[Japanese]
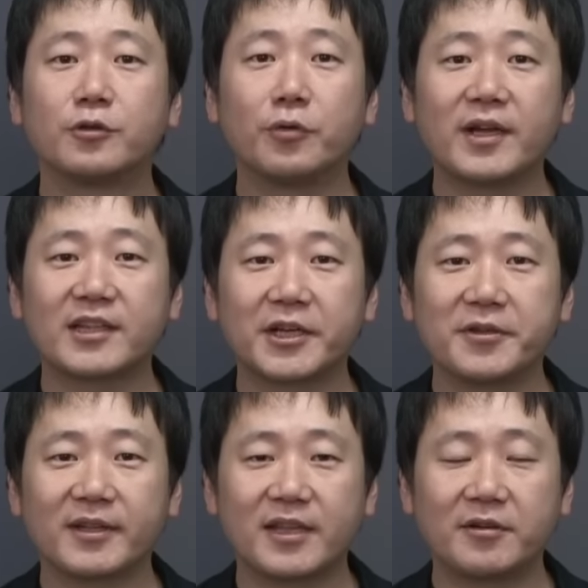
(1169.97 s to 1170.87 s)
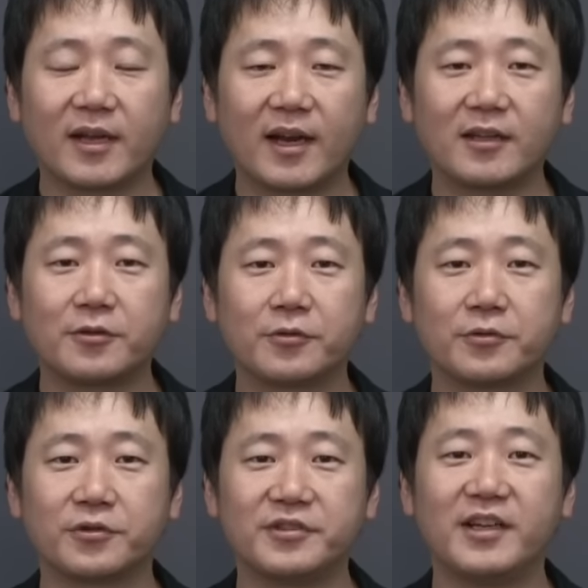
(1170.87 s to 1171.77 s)
どの辺りをやってるかなってこ
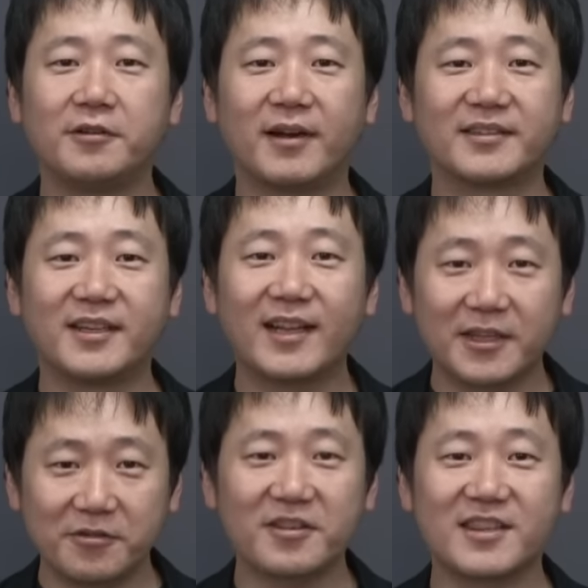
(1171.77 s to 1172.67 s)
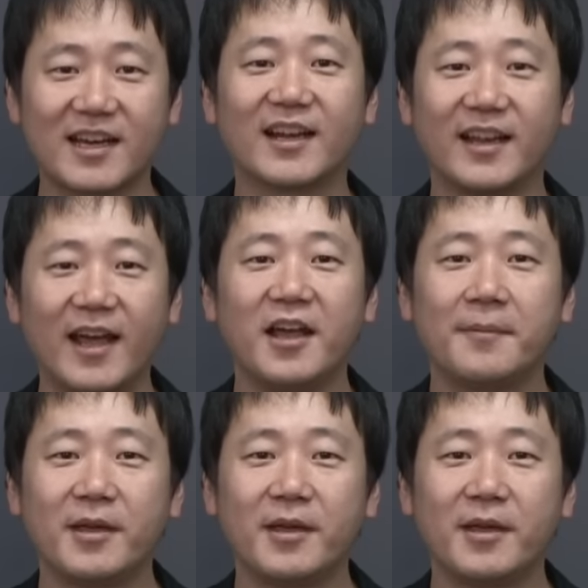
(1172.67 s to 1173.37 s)
とを常に忘れないようにしながらね